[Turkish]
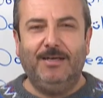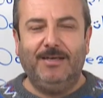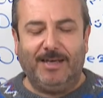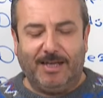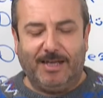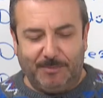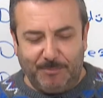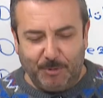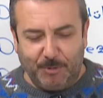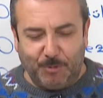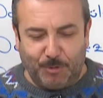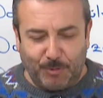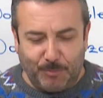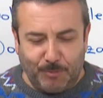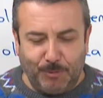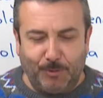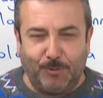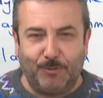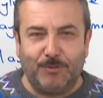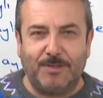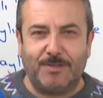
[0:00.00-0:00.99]
Yani bir
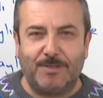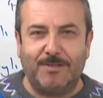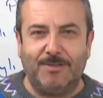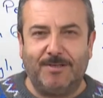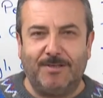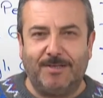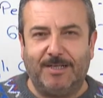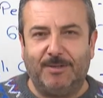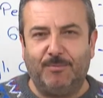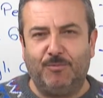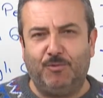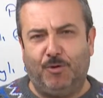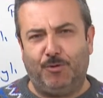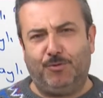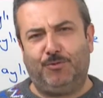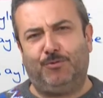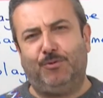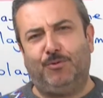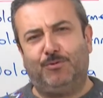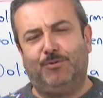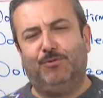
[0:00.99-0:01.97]
grubun ortasına girip
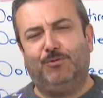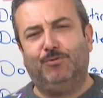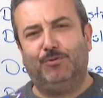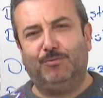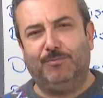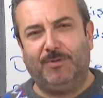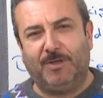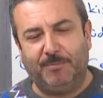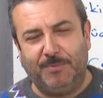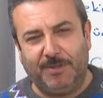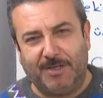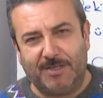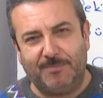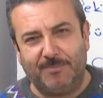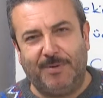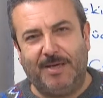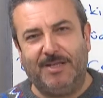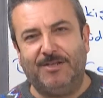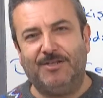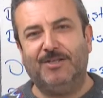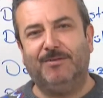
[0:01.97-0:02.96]
köş köş oturmak
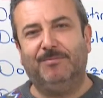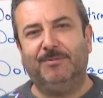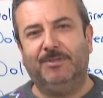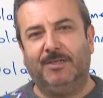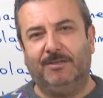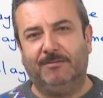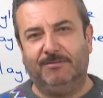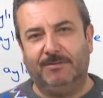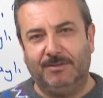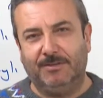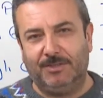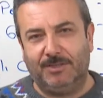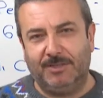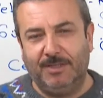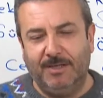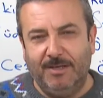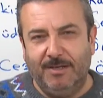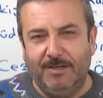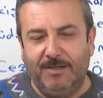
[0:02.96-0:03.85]
biraz bencil bir davranış.